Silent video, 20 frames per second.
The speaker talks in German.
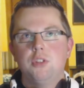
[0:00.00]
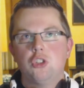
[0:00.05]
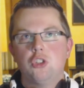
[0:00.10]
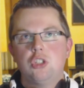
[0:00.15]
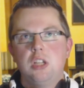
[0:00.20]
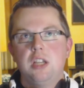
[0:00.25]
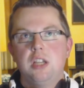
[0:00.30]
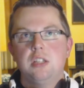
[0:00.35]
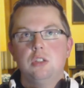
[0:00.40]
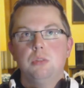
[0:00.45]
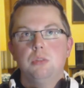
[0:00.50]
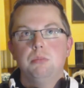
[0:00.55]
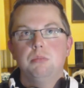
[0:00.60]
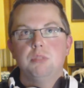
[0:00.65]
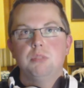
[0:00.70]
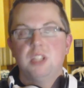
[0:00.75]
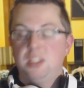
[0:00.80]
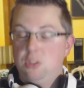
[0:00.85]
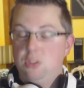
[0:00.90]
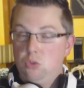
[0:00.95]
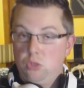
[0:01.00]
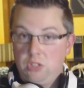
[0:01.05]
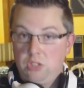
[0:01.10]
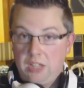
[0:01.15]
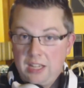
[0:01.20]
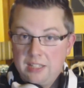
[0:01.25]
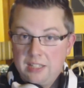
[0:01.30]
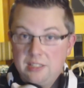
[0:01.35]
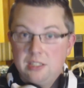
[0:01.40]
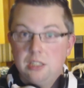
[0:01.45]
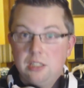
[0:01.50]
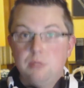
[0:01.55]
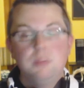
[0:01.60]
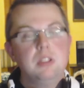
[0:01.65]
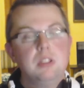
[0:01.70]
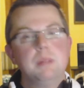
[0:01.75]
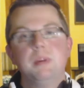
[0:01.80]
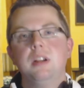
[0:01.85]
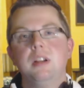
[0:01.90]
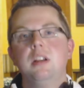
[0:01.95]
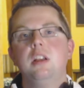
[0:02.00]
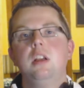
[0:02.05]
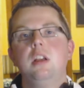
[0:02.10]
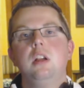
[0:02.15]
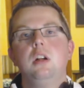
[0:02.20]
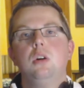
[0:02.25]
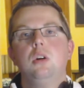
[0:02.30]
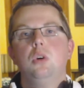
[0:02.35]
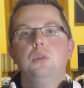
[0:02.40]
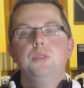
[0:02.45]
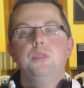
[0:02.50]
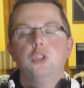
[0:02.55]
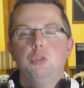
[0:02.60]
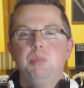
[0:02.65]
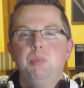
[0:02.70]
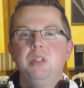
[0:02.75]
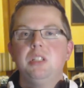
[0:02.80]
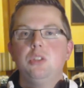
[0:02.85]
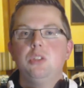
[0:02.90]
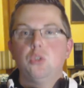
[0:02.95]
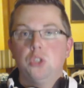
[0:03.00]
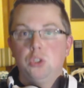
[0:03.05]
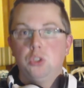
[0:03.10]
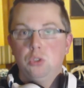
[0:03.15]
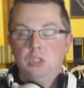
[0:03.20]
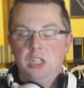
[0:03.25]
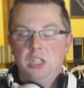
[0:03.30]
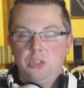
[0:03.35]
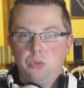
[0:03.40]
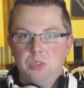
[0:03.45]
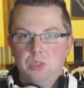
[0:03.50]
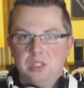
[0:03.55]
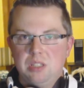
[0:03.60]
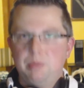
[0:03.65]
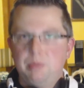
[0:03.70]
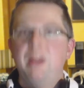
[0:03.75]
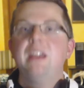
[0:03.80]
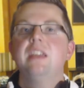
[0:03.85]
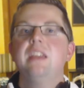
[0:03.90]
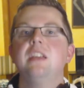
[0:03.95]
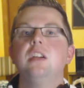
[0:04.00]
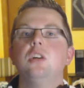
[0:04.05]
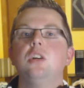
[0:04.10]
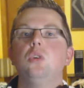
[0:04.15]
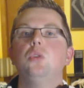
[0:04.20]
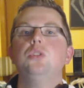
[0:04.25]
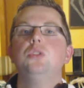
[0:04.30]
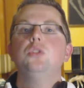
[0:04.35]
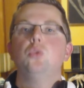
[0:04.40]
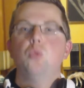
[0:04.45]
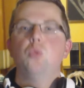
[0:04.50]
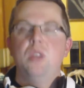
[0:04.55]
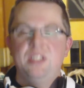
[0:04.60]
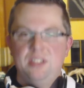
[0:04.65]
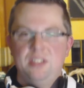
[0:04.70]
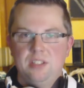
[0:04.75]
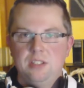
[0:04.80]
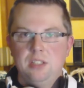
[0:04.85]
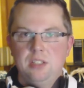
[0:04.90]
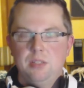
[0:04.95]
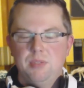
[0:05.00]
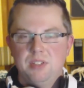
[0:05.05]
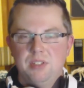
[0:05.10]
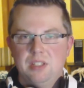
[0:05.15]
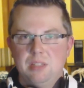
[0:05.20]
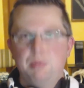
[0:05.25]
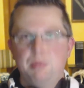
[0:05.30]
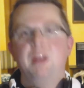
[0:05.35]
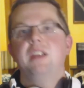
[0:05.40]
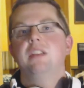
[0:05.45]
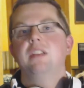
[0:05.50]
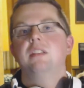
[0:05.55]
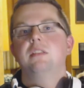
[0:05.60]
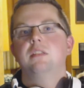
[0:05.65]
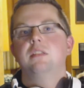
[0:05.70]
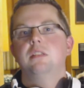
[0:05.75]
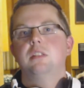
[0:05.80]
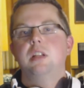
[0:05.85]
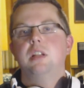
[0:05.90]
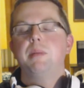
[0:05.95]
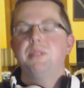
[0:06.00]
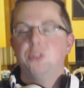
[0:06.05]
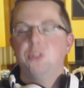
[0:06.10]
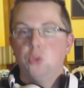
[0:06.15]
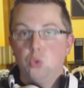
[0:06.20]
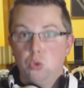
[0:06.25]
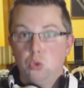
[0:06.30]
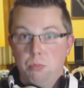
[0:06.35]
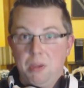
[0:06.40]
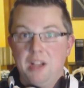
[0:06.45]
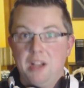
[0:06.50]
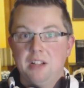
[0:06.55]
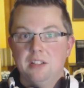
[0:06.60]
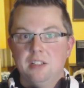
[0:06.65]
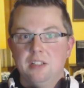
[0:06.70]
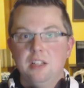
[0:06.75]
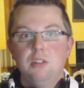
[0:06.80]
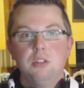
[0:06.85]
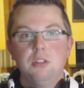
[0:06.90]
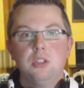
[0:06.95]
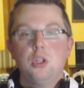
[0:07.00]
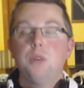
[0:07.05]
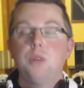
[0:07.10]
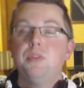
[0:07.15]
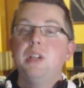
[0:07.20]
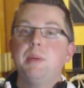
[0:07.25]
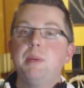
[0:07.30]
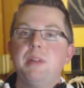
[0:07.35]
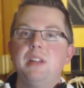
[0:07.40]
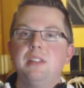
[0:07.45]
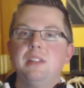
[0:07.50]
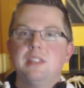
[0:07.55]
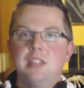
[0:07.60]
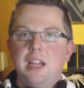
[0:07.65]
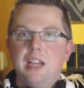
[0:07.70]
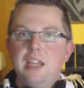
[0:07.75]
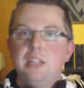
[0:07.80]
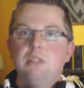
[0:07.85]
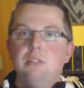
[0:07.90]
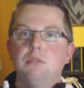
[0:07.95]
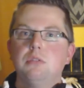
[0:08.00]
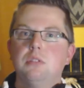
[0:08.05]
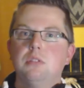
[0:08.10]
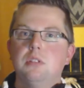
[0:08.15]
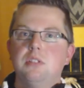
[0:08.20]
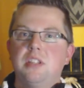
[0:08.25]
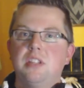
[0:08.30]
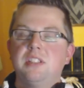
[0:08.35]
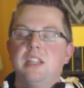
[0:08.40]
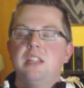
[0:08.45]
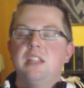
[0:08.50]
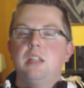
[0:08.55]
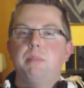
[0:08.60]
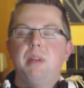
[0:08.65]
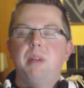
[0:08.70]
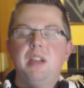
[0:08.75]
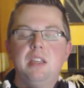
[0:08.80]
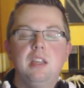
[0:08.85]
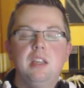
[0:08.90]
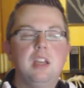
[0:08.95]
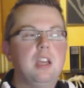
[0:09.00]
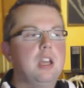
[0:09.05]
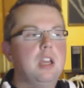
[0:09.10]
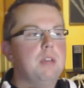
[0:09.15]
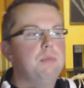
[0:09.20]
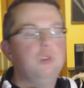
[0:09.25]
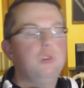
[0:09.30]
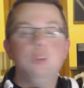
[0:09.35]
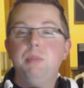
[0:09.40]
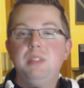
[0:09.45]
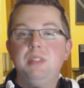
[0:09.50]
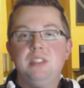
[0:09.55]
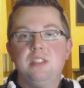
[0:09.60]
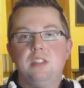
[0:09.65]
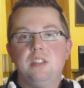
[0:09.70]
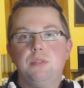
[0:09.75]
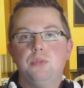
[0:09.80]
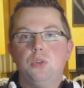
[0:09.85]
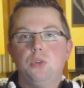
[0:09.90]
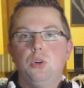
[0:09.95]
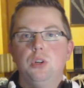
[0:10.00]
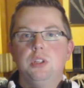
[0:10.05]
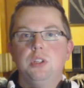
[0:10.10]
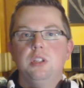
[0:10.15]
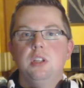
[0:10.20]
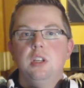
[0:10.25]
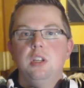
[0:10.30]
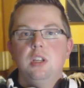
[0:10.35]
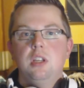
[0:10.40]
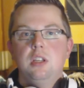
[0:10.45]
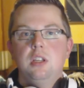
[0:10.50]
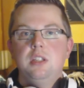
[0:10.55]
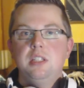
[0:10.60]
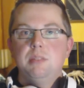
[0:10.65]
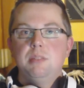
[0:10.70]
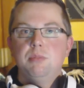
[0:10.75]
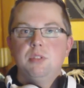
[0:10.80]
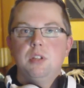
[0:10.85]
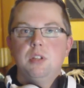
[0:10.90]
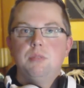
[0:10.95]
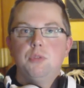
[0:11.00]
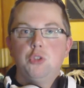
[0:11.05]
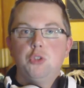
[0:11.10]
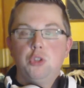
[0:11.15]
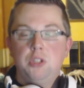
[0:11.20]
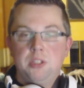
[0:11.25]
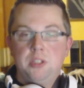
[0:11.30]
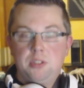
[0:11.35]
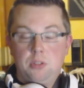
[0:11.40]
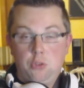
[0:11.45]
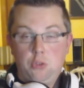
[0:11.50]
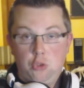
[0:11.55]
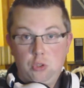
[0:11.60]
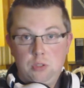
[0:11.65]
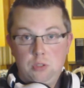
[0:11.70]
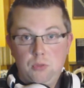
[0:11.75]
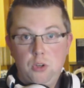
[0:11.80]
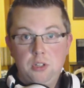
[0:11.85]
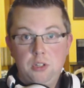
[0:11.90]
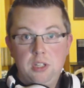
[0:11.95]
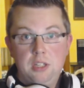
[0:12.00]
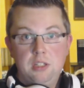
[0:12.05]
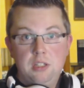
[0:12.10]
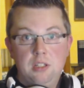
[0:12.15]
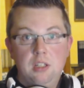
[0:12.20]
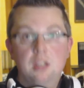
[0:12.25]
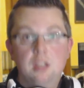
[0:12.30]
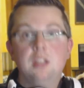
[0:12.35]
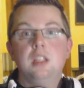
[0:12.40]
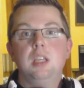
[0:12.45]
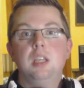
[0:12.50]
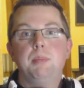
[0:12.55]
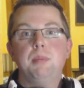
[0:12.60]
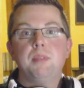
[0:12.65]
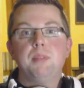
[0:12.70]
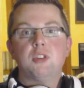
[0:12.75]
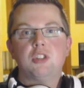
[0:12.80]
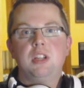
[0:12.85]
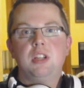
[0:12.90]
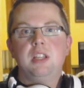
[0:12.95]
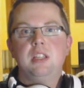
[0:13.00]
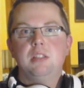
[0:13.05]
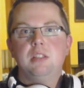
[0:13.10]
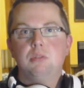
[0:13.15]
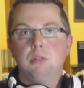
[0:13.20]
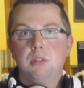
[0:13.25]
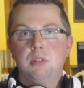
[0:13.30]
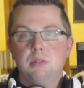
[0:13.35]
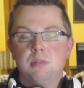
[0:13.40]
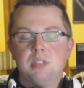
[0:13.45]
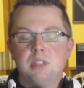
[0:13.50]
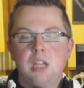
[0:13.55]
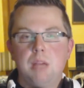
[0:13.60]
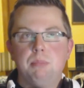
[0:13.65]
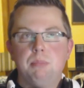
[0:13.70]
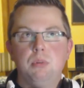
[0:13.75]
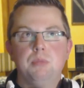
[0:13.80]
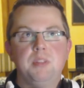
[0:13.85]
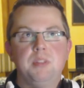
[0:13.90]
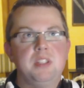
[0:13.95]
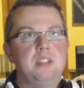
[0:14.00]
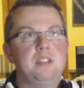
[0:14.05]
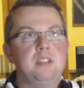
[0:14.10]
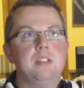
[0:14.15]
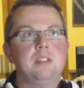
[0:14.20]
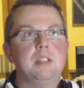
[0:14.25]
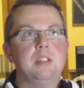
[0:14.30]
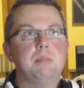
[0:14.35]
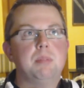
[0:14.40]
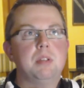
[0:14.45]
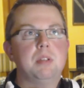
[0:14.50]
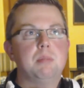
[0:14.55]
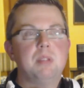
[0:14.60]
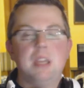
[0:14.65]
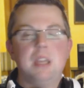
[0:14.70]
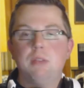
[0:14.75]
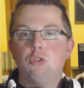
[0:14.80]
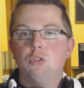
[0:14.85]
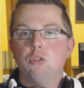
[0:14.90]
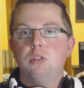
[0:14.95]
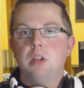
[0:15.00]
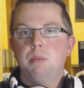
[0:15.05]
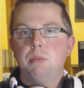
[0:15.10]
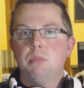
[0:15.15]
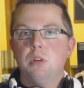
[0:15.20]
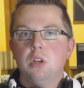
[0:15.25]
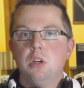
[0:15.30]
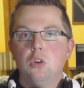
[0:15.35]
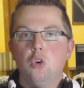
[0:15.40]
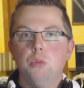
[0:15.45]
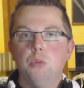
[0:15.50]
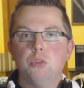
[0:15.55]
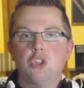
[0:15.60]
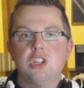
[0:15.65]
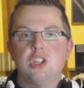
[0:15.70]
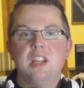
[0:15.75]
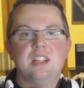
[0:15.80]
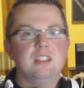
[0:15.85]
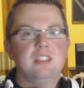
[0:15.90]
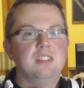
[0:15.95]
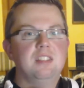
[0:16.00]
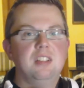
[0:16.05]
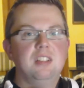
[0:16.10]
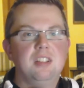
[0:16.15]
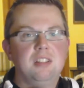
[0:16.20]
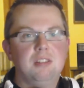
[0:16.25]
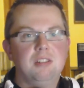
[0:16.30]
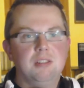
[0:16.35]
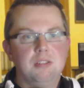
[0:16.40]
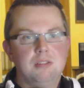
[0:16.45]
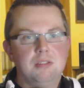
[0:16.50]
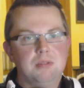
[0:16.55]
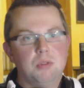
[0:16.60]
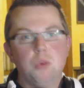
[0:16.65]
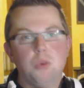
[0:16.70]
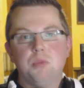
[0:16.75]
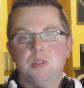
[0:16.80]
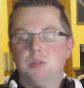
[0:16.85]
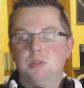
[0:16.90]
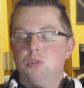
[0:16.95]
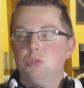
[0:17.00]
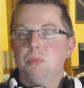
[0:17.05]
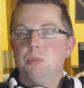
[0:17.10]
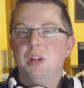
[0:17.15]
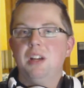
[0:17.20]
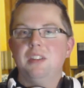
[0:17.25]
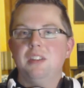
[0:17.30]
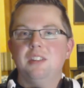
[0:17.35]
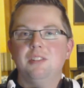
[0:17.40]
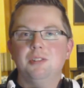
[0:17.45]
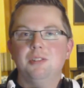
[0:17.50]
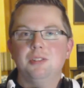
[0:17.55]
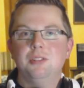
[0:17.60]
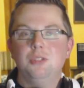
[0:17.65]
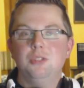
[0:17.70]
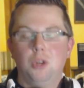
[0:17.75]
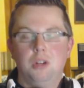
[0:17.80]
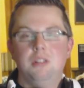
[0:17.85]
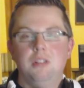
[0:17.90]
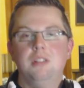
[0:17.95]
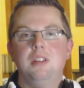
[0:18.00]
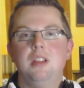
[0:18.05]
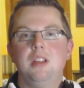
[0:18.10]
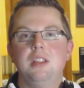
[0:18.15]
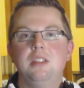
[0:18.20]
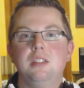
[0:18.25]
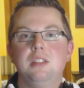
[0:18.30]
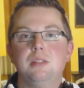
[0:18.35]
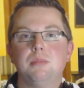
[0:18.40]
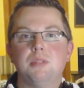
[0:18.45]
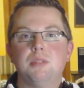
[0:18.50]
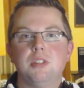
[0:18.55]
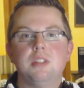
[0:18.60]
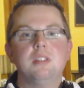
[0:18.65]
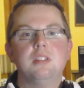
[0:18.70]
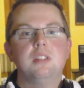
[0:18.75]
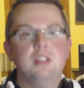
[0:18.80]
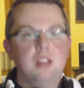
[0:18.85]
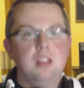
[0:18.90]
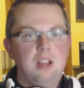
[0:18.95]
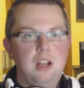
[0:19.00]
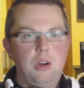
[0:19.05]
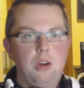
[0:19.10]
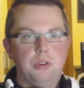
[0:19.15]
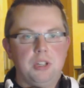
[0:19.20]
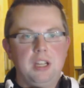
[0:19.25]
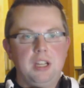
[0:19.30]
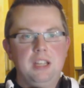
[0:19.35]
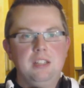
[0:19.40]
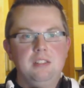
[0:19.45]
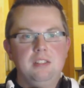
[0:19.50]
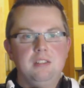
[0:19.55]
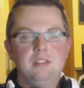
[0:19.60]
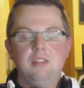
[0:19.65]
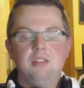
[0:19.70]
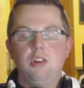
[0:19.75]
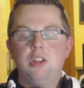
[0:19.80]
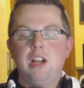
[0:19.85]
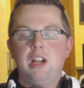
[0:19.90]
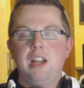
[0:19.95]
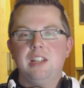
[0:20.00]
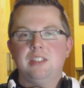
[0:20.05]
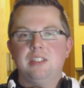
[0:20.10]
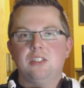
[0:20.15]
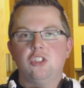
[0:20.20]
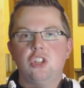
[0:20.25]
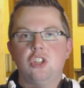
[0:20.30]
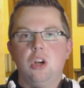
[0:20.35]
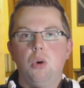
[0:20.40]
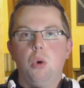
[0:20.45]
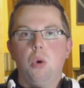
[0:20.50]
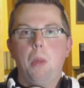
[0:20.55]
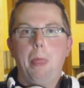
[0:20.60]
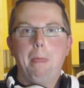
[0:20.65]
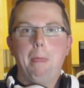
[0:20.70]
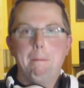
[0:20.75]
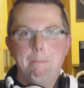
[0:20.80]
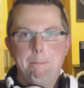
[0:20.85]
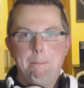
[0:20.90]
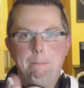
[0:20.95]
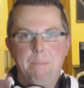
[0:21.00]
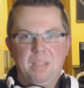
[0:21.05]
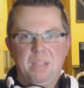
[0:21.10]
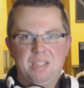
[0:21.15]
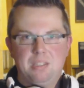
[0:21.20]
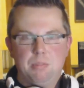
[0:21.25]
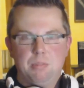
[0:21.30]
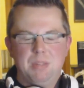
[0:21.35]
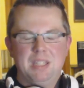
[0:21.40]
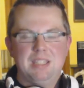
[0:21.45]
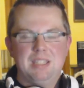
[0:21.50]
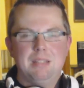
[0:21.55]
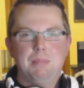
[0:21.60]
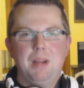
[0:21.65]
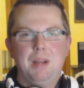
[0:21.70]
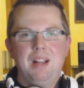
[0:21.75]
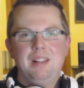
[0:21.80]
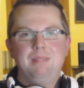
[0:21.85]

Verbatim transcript: Wir starten um 16.30 Uhr, wie immer. Und wir spielen Donkey Kong Country 2 und Resident Evil 2. Das kann man sich doch gut merken, ne? Und ich hoffe, ihr habt alle Zeit und äh, seid gern dabei. Würde mich sehr, sehr freuen. In diesem Sinne wünsche ich euch jetzt noch ein schönes Wochenende. Ich bin wahrscheinlich jetzt zu diesem Zeitpunkt, wenn ihr das hier seht, mit dem Dave schön am rumschnacken und gucken, was wir so machen. Und ja, in diesem Sinne, haut rein. Euer Alex sagt ciao. Bis zum nächsten